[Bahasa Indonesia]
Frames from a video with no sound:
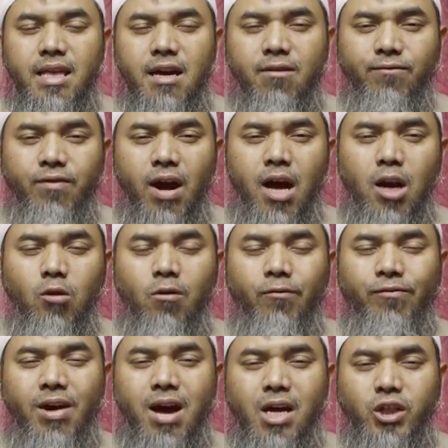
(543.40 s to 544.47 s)
idza fa'alu
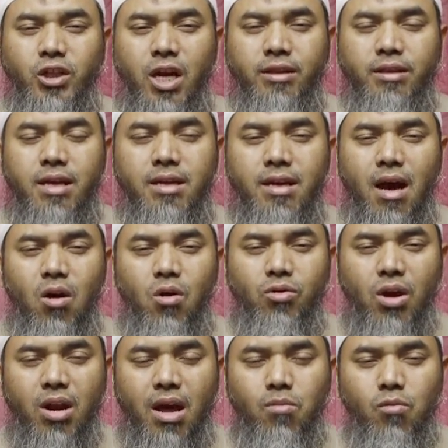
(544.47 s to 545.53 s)
fakhsyatan aw
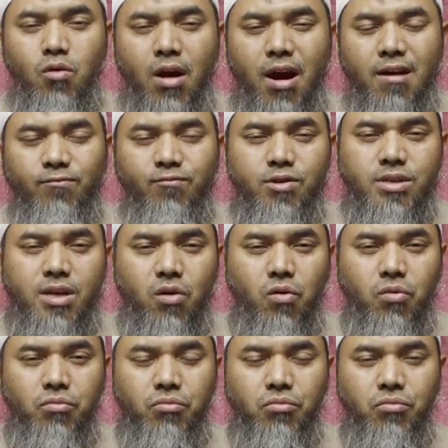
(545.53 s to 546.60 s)
zalamu
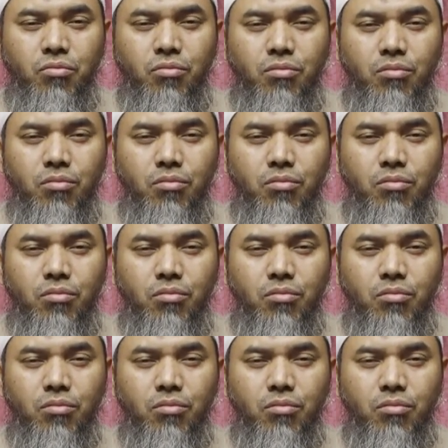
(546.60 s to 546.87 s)
anfusahum